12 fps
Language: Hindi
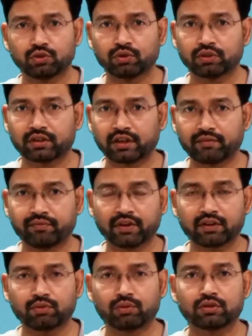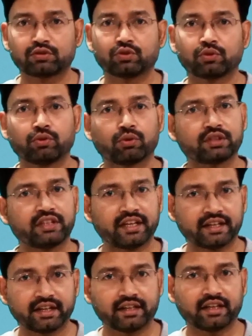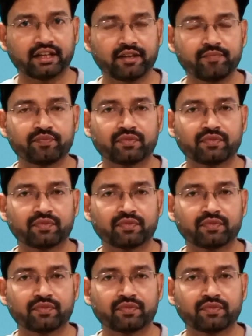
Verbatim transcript: जो रेफर कोड जो लोग दे रहे हैं